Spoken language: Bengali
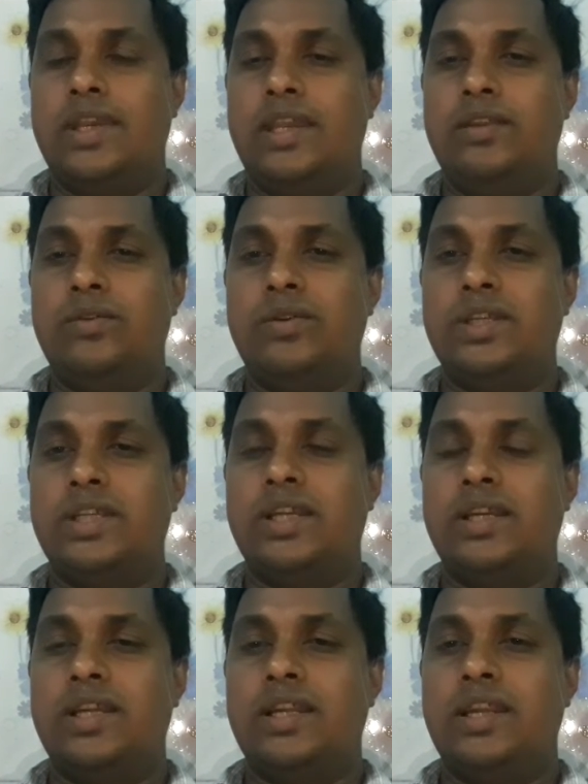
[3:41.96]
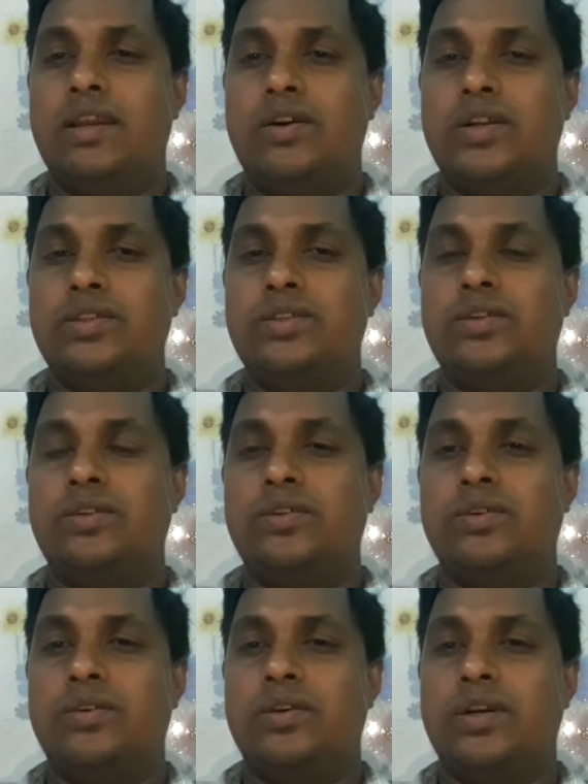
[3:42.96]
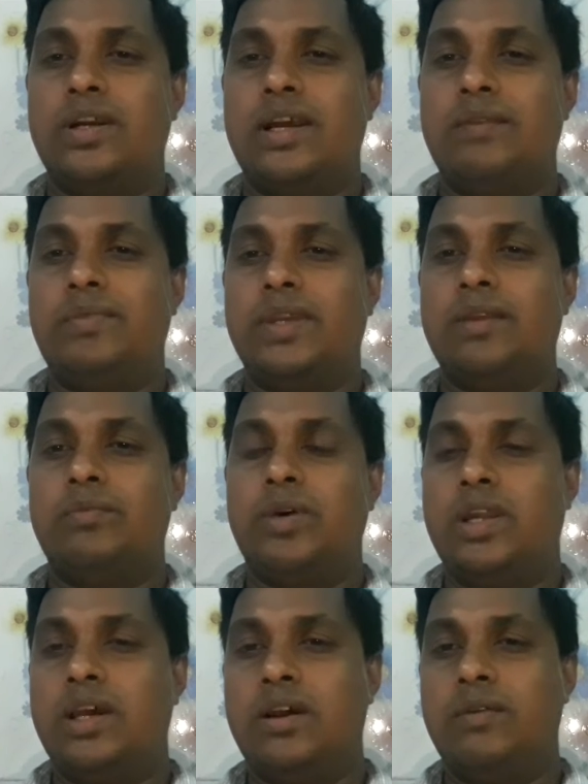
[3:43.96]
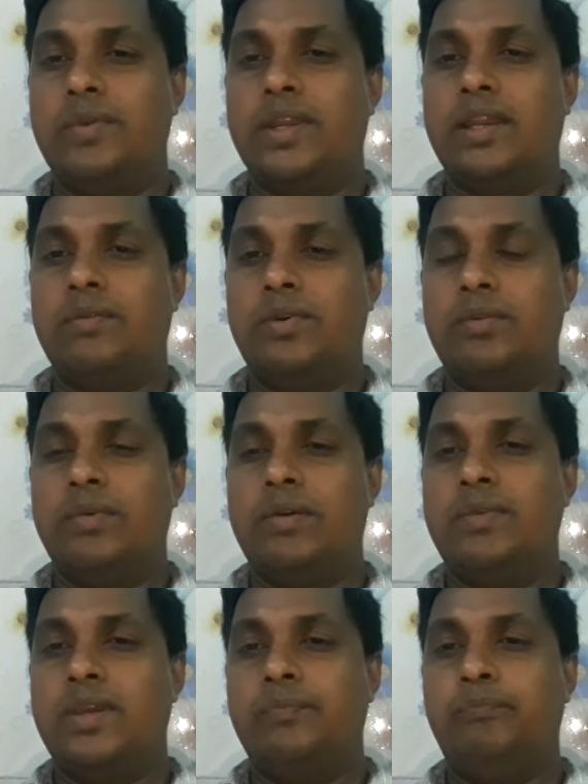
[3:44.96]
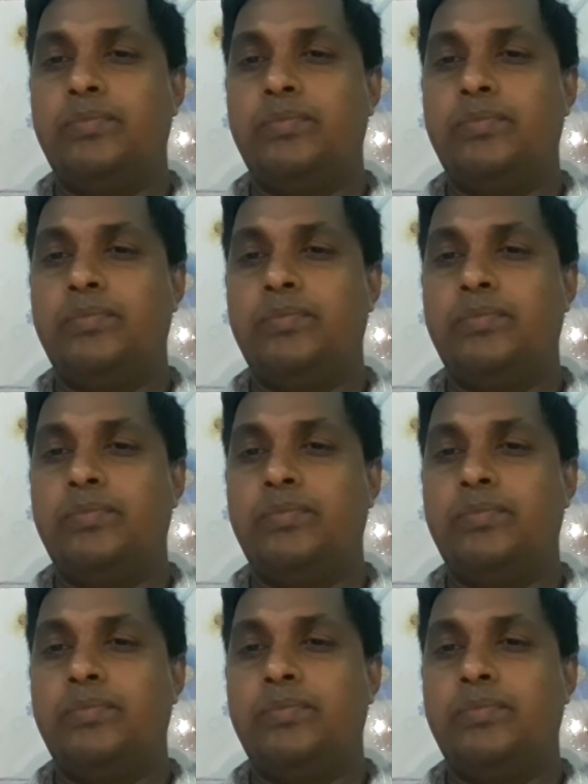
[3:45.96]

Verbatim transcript: এই ডোনেশনটা নেওয়ার জন্য আপনাকে বলা হবে কেমনভাবে